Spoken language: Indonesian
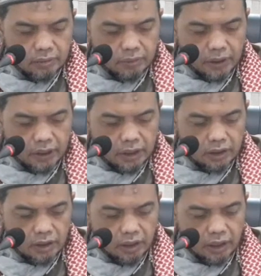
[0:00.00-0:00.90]
فان
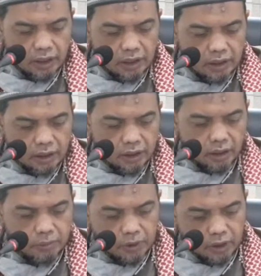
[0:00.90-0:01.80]
اصدق الحديث
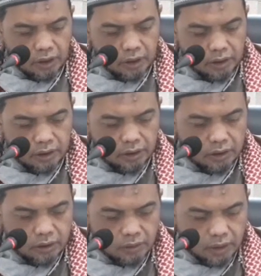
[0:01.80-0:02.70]
كتاب الله
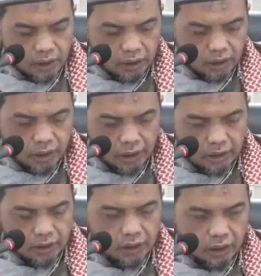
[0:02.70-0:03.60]
وخير
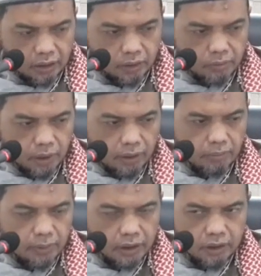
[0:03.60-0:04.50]
الهدي هدي
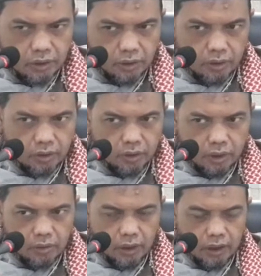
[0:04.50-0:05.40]
محمد صلى
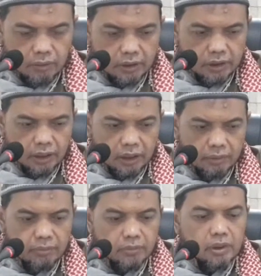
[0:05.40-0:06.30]
الله عليه
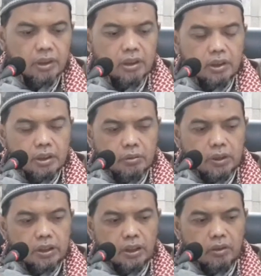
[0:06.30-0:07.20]
وسلم
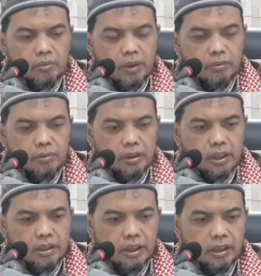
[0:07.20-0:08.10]
وشر أمور
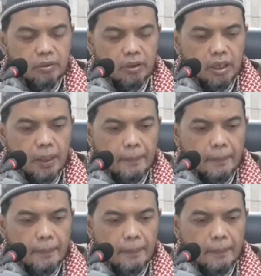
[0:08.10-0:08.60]
محدثاتها